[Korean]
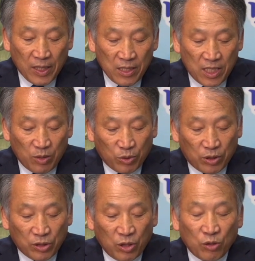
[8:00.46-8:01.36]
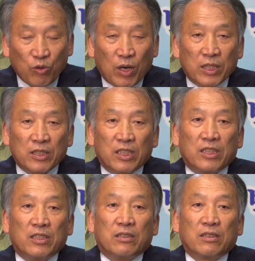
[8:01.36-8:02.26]
시벌을 선고하는
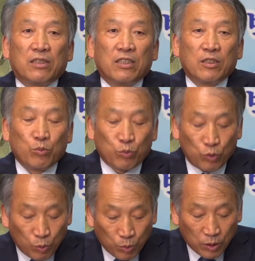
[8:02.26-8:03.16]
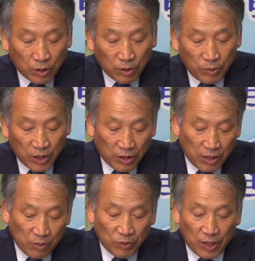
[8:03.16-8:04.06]
일은 불법이기
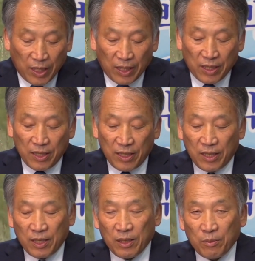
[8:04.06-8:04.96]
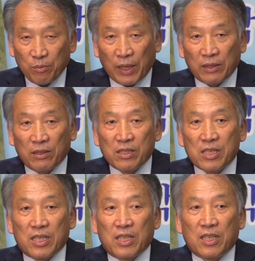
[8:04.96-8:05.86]
때문에
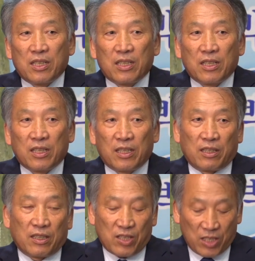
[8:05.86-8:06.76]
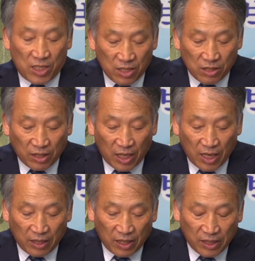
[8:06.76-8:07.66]
반드시 예,
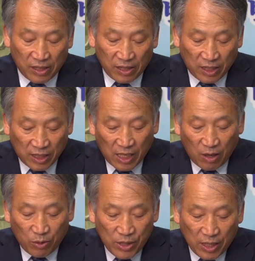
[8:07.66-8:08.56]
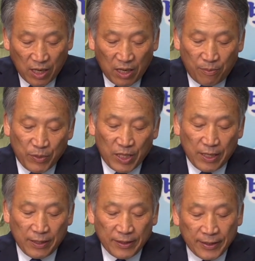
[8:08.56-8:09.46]
시정해야 될 일이라고 생각합니다.